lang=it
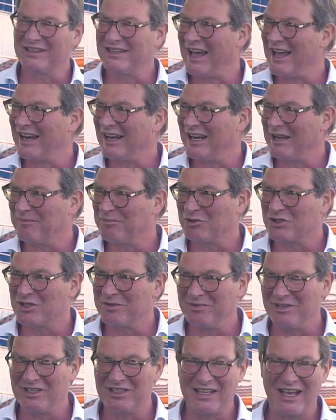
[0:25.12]
dare la
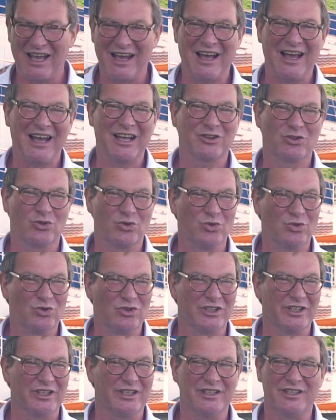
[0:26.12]
possibilità a
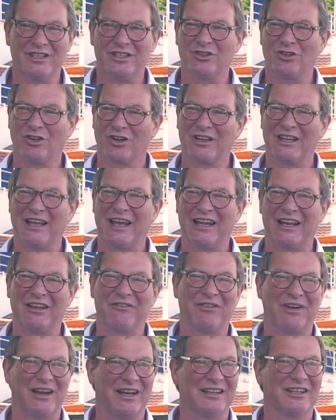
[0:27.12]
tutti di tornare a
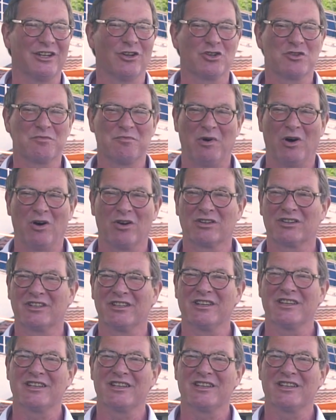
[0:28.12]
fare dello sport